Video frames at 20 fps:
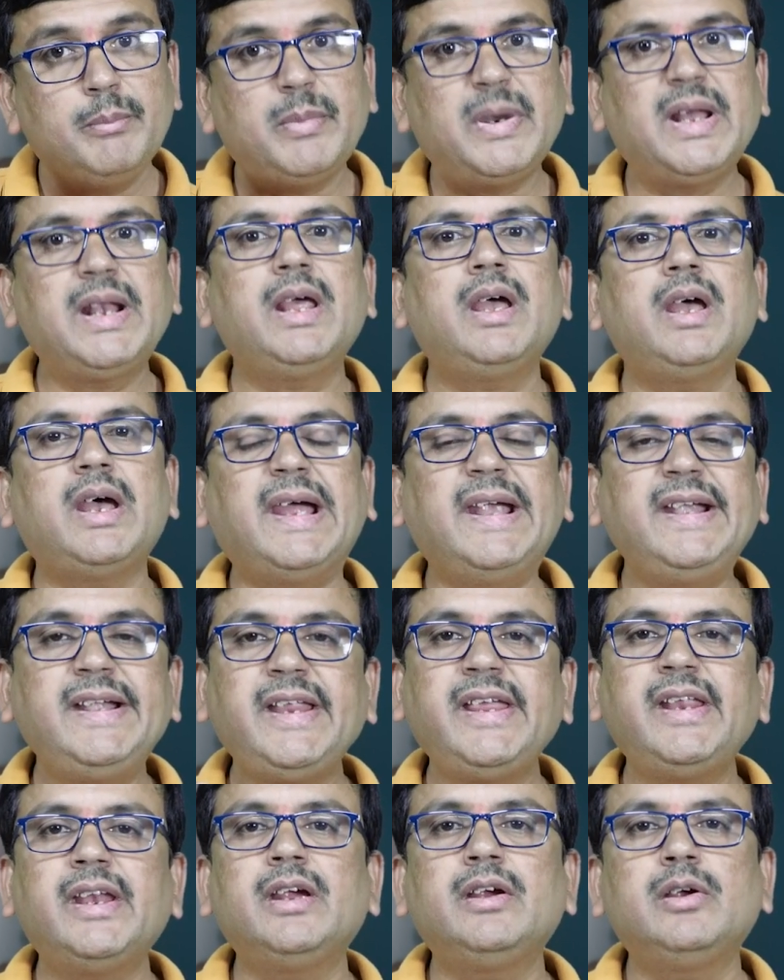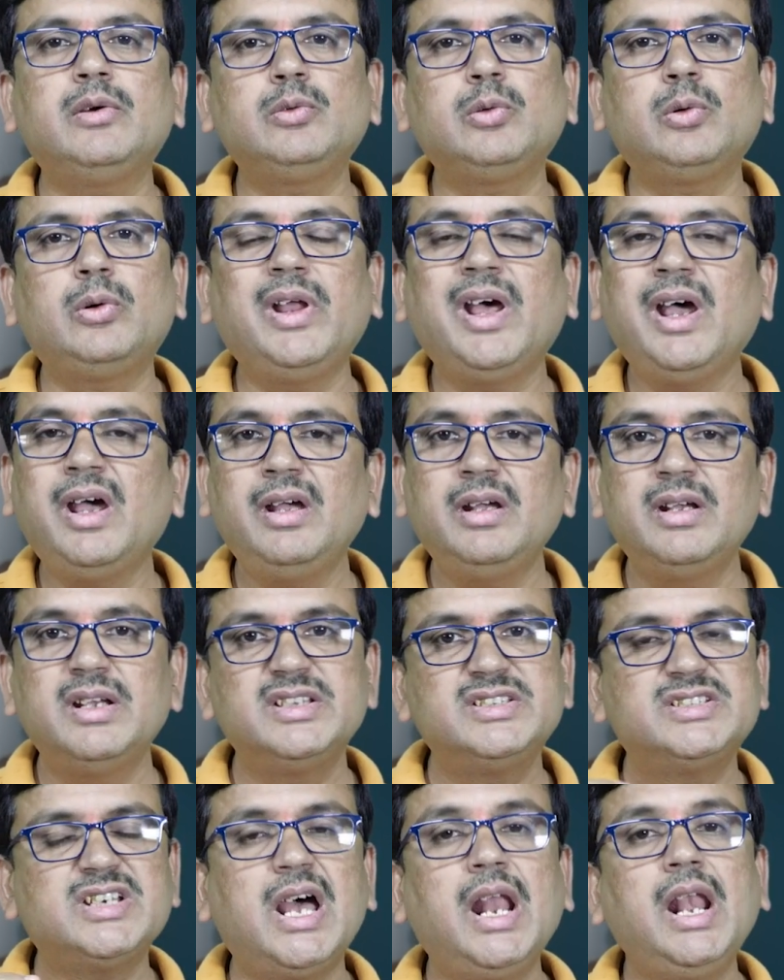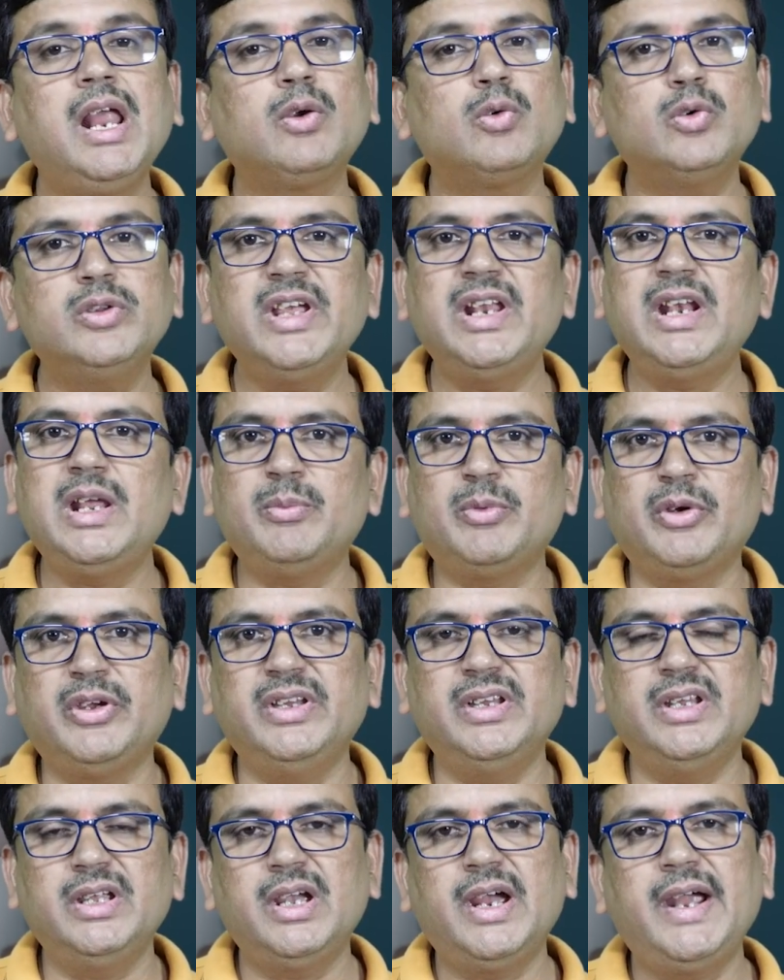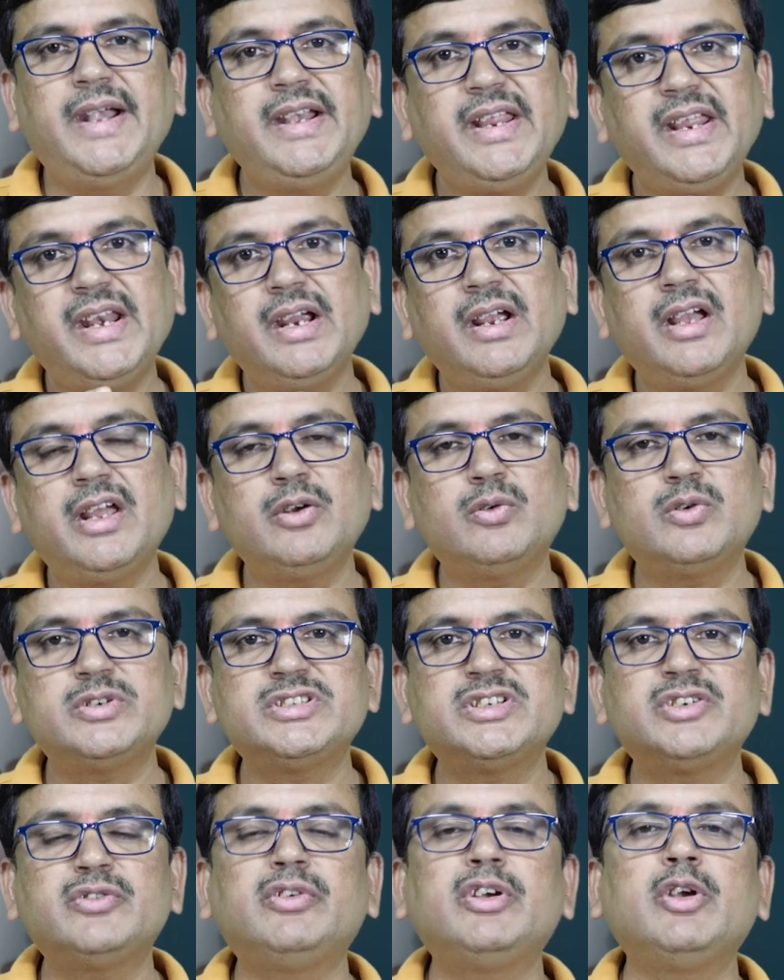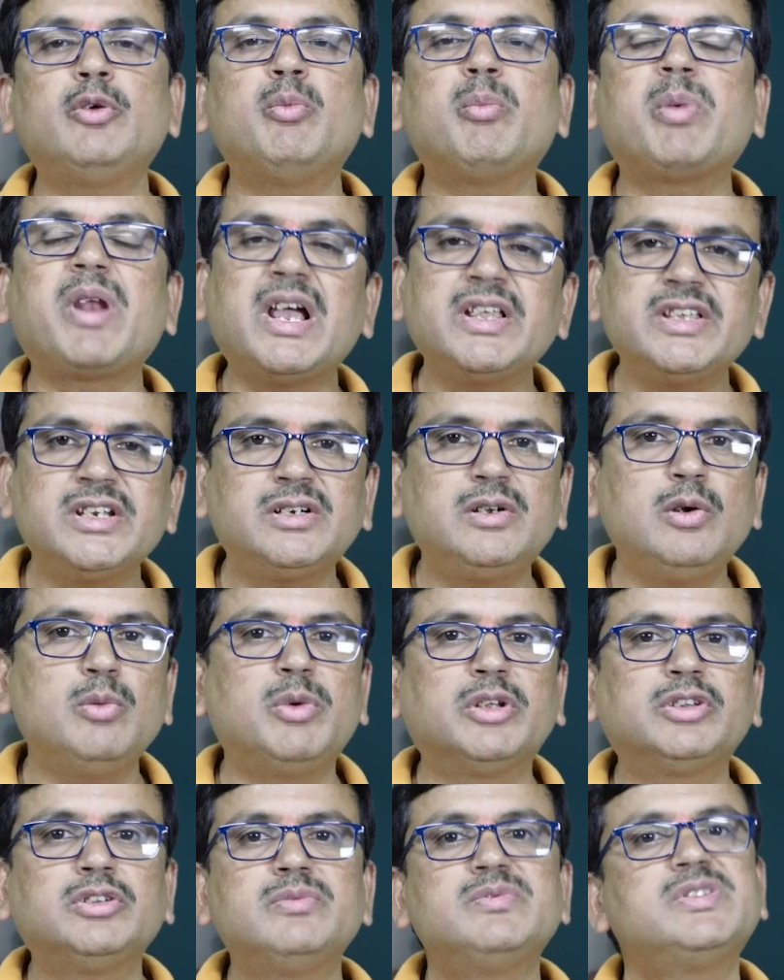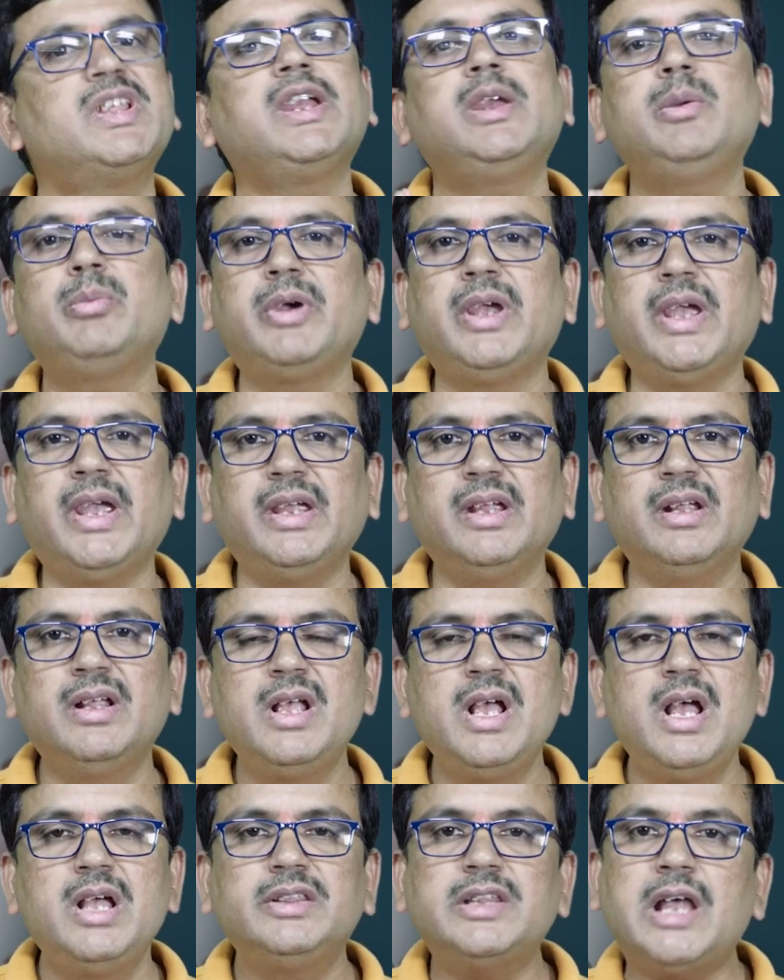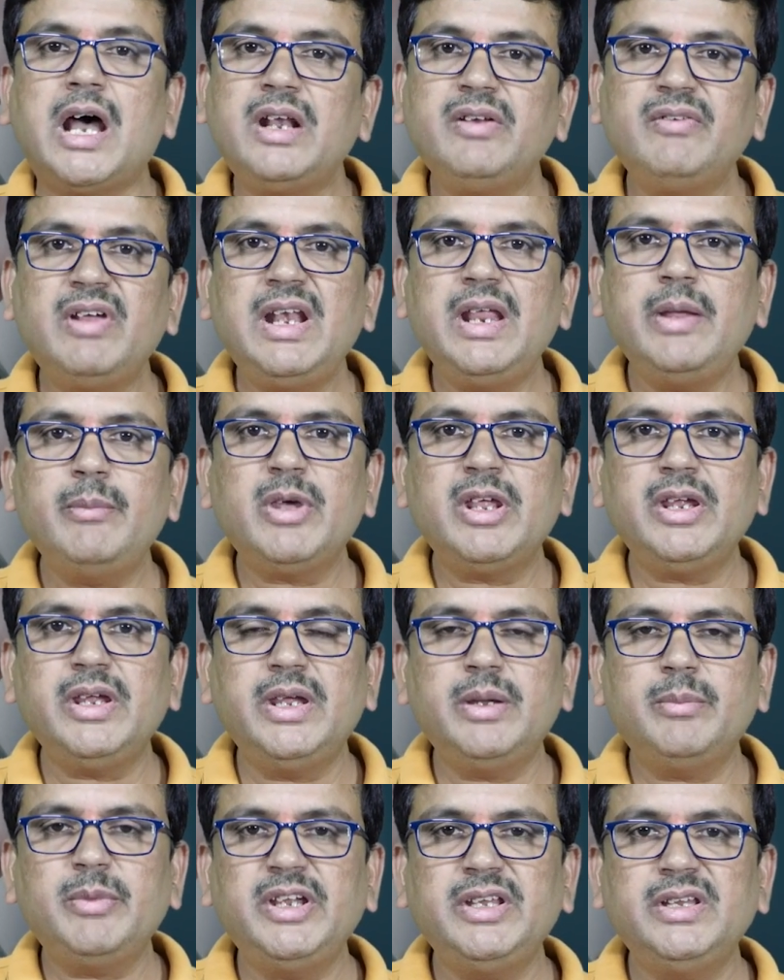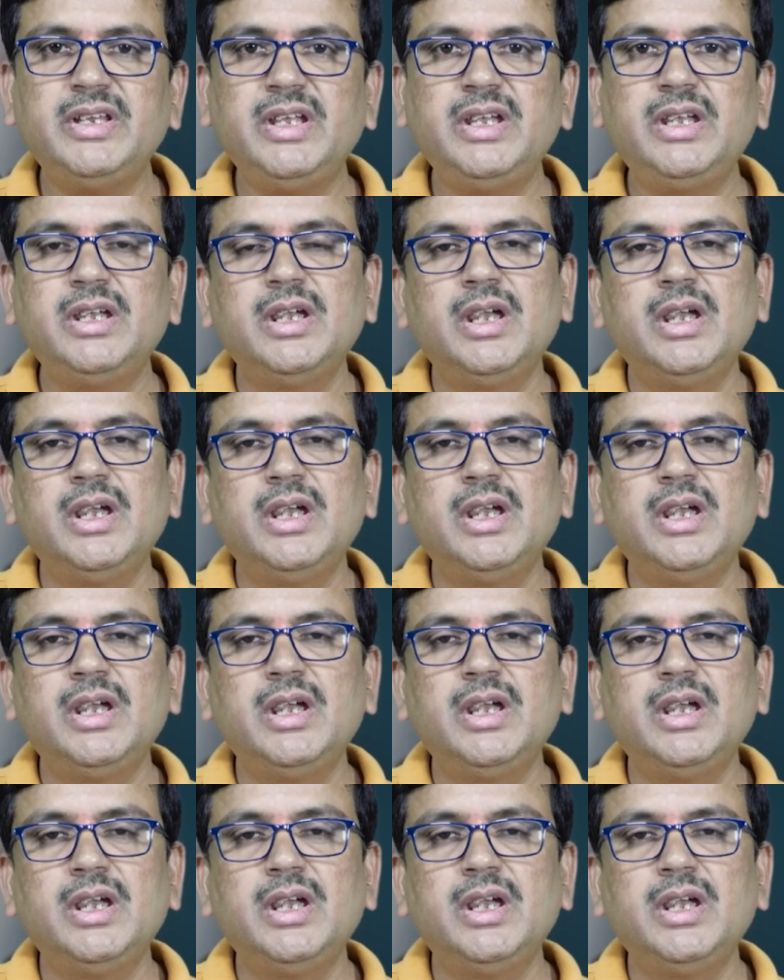మన ఐటీ రంగం కూడా చాలా కుదేలైపోయింది ఐటీ రంగానికి వచ్చేటువంటి ప్రాజెక్టులు మొత్తం తగ్గిపోయాయి దానివల్ల ఏమై ఏమైంది